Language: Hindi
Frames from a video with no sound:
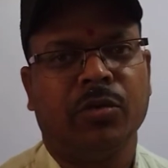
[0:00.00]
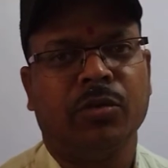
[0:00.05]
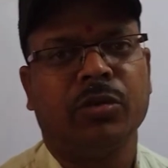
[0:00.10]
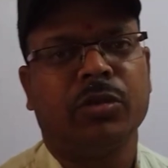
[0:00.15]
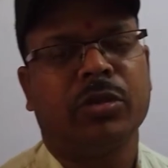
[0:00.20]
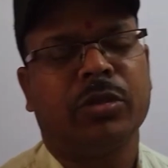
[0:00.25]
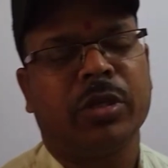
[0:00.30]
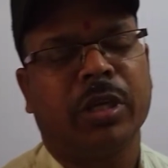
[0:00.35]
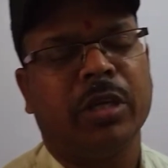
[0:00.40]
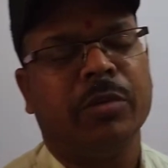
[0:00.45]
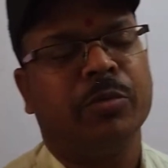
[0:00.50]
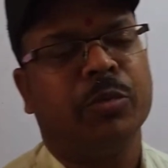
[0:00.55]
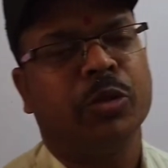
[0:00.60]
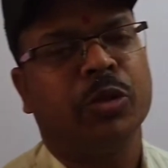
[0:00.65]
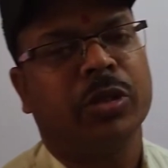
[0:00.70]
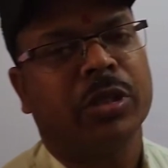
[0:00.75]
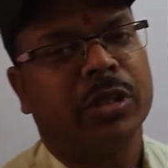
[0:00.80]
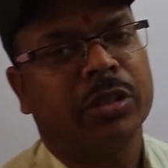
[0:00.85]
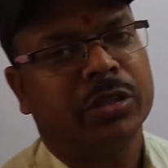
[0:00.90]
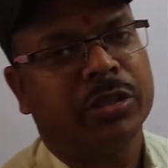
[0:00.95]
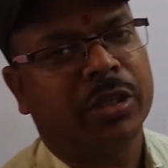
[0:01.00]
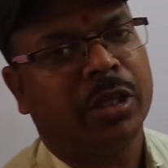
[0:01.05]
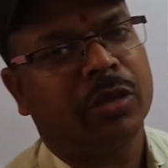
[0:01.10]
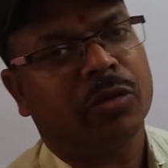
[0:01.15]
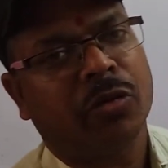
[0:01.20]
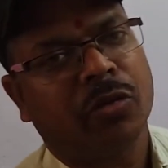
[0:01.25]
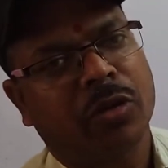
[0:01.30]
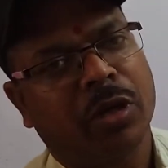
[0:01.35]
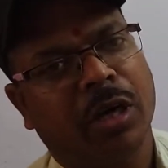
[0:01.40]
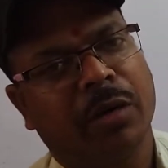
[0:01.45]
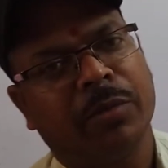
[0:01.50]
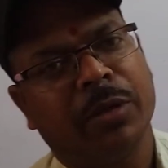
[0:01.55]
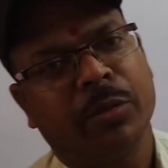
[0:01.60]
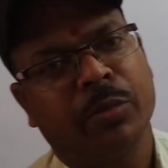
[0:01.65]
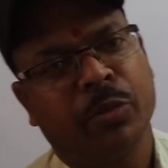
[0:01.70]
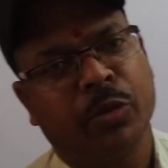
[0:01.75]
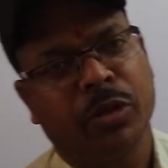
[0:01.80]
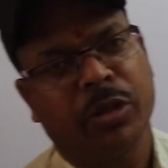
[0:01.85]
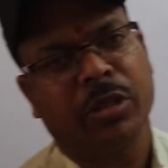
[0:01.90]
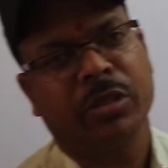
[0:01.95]
उस सेम पोटेंशियल को कॉमन
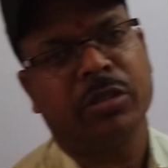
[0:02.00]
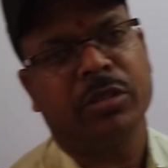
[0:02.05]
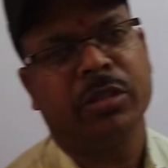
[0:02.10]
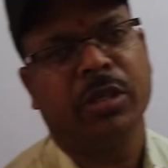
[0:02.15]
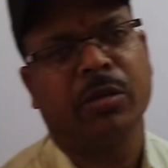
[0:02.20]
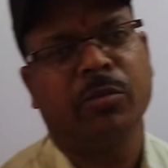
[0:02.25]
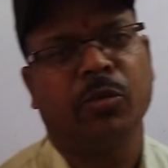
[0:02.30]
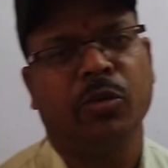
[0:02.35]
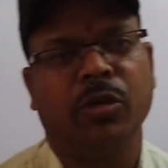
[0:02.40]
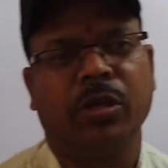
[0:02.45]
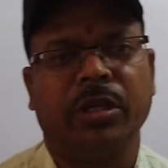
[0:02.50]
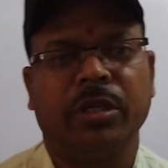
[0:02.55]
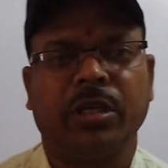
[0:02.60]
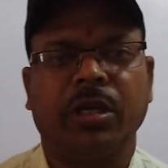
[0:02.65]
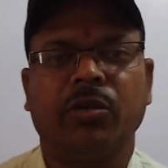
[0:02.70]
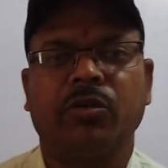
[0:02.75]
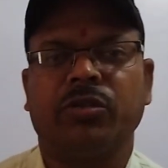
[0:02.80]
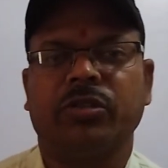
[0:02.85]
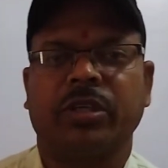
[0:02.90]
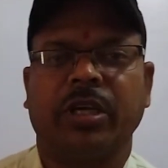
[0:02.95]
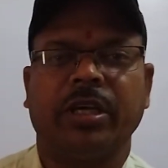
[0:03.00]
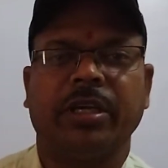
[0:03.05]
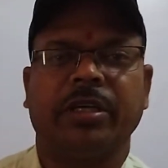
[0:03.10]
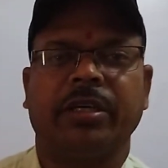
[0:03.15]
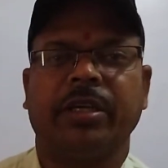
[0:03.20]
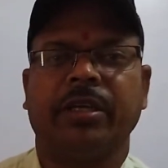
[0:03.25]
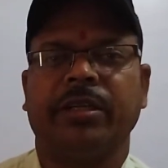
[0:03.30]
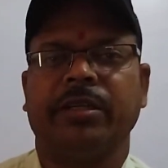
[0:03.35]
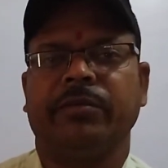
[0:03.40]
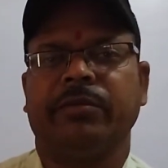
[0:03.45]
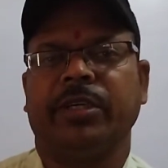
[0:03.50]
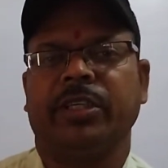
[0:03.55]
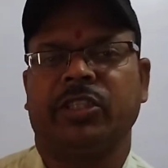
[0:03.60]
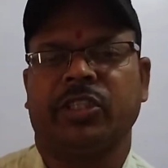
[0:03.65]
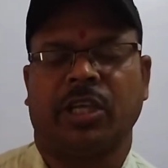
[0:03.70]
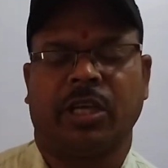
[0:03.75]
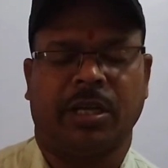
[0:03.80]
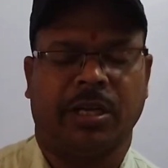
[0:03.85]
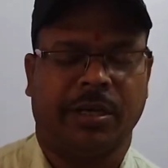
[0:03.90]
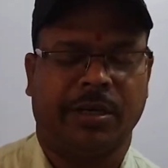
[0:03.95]
पोटेंशियल बोलेंगे उसका एक
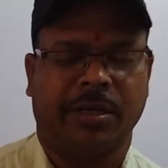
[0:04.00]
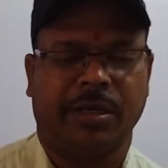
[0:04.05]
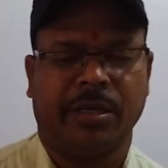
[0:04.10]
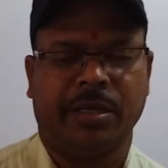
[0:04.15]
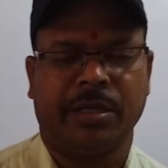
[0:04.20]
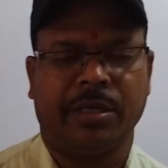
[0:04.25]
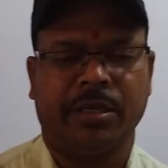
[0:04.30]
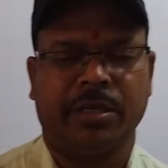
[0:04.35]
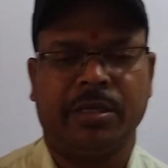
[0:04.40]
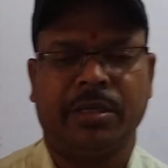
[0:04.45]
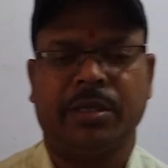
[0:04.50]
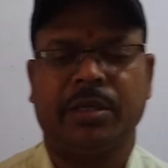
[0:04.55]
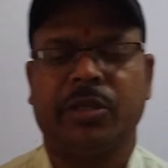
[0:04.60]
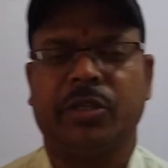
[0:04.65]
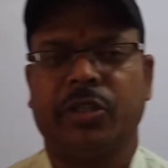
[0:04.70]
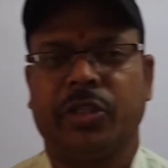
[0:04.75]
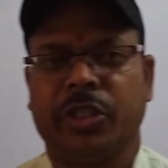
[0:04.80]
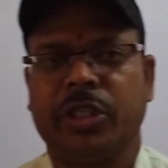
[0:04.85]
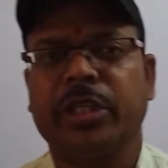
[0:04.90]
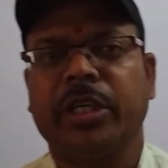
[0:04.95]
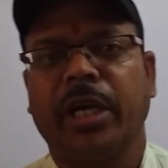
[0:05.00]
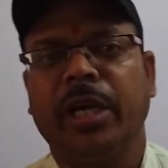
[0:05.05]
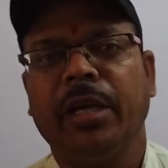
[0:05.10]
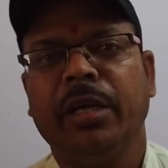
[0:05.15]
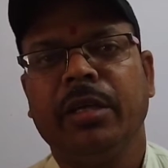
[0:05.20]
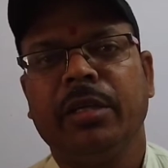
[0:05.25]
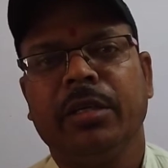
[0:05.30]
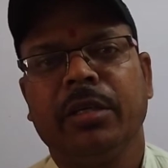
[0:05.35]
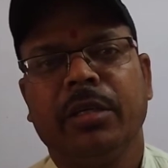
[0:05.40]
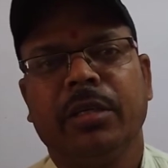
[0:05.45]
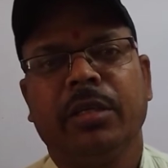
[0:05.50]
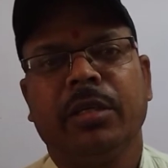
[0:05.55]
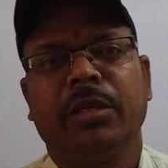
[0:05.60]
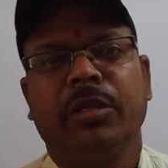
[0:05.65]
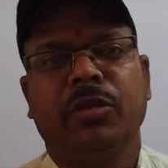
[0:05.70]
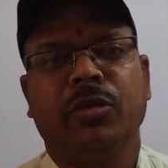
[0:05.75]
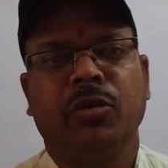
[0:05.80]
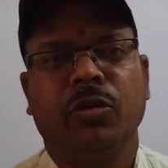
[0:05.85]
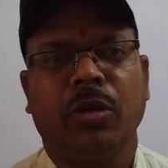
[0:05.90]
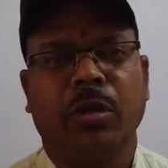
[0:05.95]
डेरिवेशन लाना है ठीक है
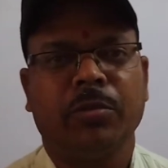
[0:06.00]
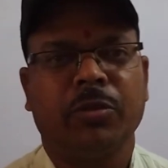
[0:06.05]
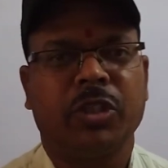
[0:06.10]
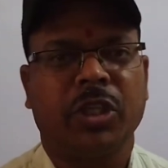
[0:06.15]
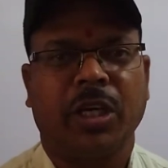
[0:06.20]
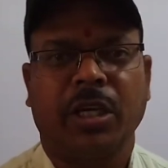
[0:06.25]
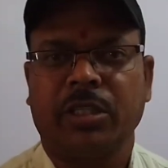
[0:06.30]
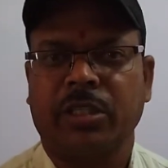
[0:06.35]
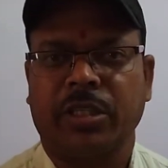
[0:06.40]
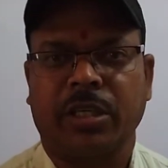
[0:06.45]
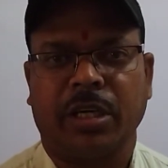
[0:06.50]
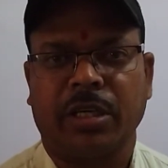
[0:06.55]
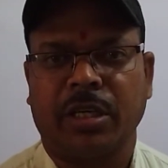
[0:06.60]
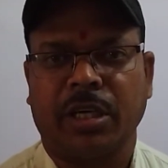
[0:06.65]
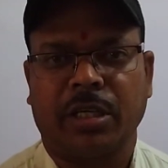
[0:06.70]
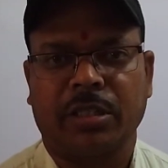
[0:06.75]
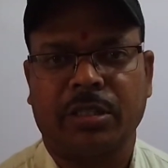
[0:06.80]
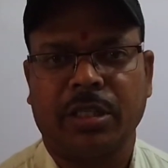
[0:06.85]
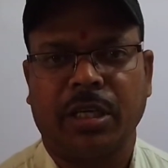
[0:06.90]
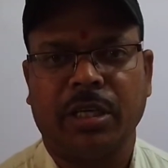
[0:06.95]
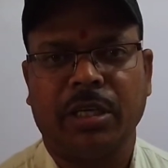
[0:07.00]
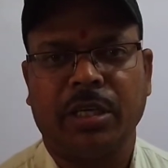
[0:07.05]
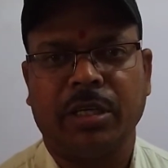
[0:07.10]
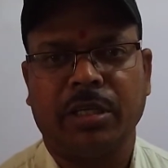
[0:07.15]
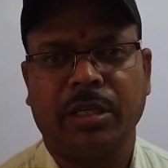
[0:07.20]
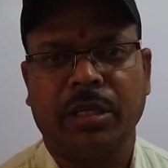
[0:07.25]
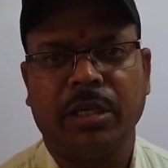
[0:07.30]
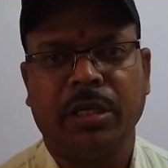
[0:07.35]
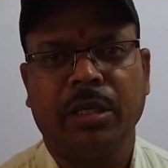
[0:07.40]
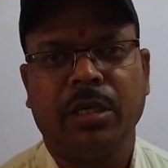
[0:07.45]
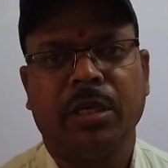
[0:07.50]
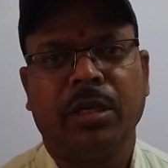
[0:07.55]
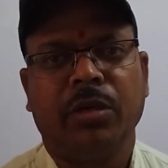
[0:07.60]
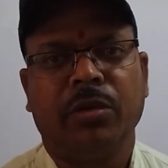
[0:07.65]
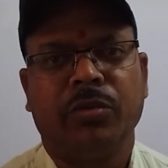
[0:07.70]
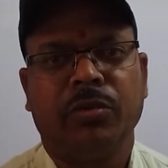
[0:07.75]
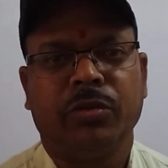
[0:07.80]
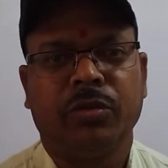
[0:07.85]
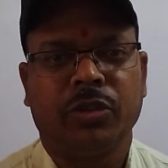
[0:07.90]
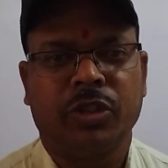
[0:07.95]
दो हम चार्ज कंडक्टर लेंगे
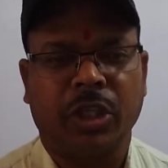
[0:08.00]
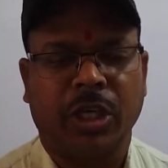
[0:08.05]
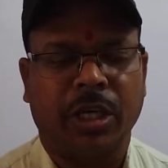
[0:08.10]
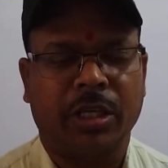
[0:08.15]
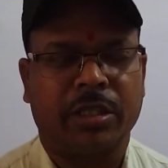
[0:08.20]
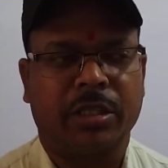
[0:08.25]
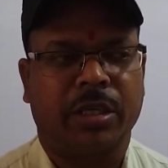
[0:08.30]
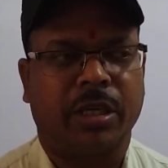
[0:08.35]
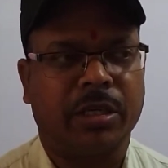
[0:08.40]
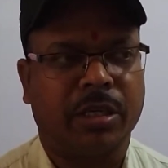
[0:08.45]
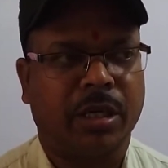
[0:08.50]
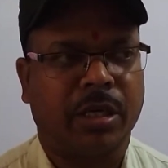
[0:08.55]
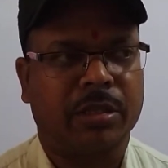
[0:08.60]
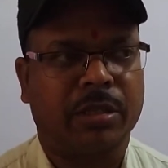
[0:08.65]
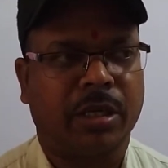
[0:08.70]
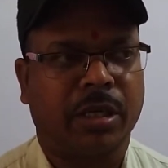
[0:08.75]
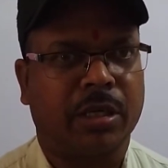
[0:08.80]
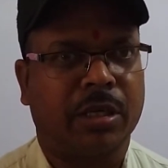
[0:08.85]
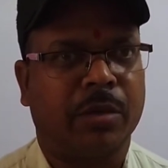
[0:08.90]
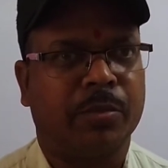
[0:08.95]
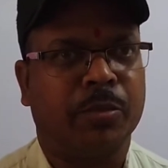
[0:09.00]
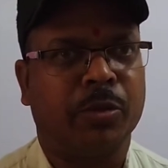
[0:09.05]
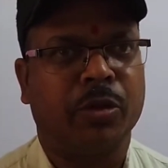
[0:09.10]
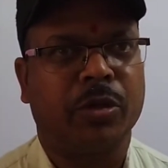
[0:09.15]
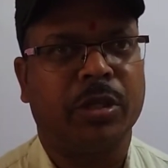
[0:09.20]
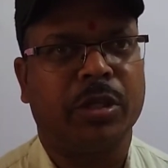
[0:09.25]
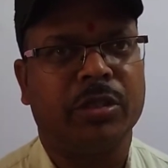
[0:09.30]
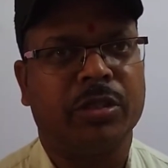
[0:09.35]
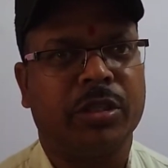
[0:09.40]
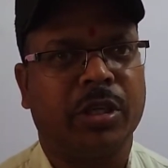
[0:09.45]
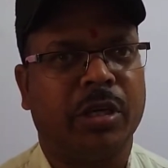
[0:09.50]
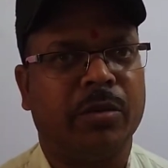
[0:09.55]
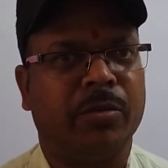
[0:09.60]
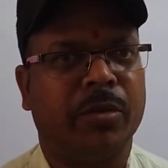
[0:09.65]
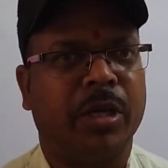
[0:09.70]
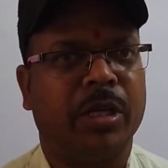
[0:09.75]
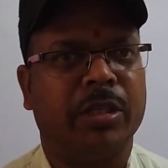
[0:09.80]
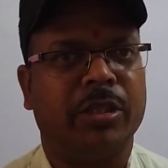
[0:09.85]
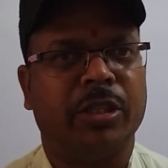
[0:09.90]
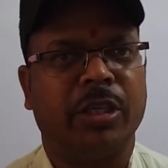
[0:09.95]
उन चार्ज कंडक्टर का पोटेंशियल
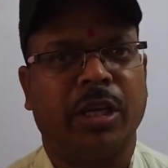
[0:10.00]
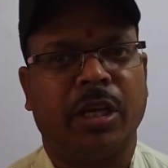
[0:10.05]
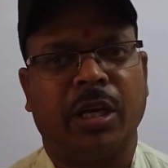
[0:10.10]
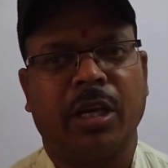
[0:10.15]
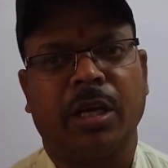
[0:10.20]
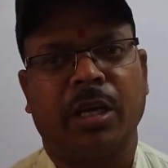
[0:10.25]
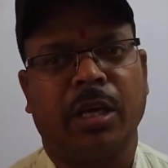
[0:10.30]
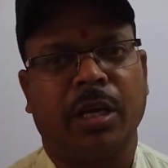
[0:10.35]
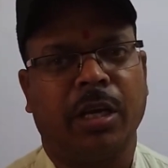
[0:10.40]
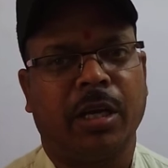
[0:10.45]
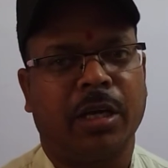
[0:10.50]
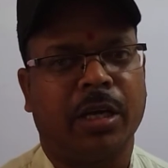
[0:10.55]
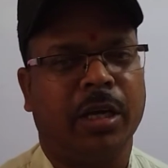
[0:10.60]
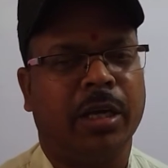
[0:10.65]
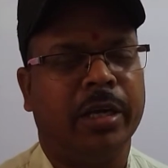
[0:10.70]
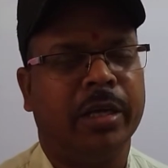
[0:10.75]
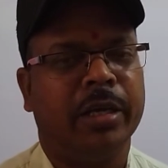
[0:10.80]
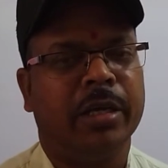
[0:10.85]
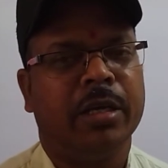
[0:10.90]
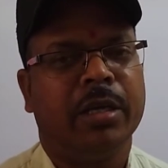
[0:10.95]
मान लीजिए अलग अलग है